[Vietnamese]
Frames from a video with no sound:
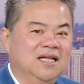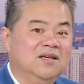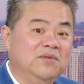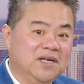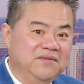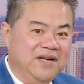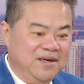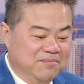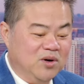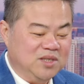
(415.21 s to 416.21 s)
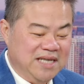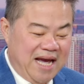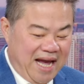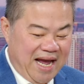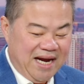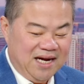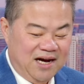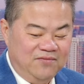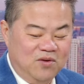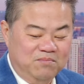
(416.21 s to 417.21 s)
Thưa quý vị, một nhà hàng
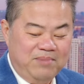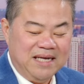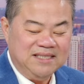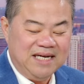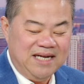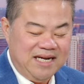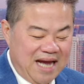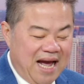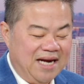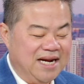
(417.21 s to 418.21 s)
ở vùng Pasadena,